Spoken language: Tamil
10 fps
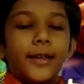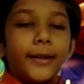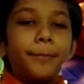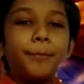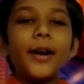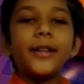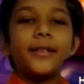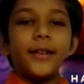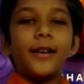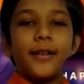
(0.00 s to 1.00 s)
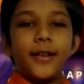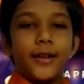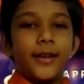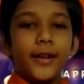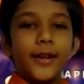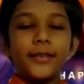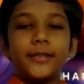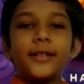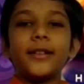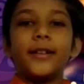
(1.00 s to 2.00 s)
இப்படிதான்
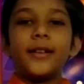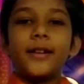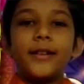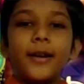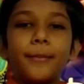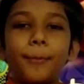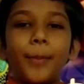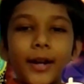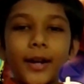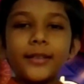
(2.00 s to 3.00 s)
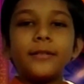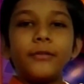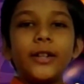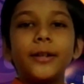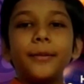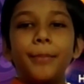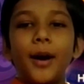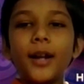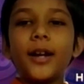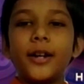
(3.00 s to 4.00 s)
நேத்து நம்ம பக்கத்து வீட்டு
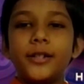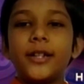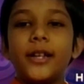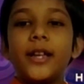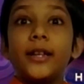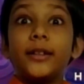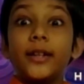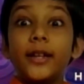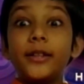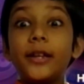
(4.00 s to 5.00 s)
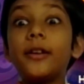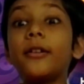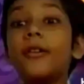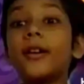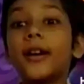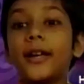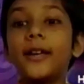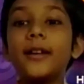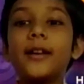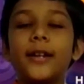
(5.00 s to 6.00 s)
பாலாஜி எதையோ
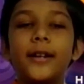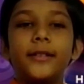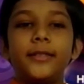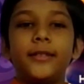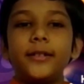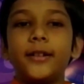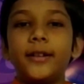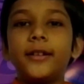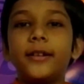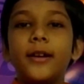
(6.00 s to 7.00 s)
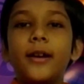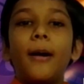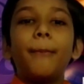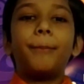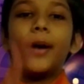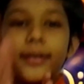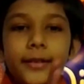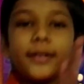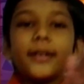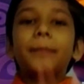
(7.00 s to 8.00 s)
கையில எடுத்துக்கிட்டு
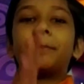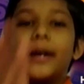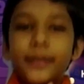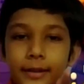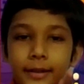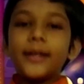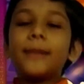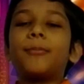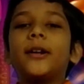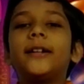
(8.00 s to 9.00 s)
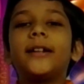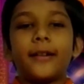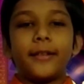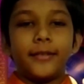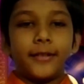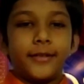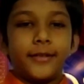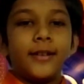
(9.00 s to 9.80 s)
பதுங்கி பதுங்கி போயிட்டு இருந்தான்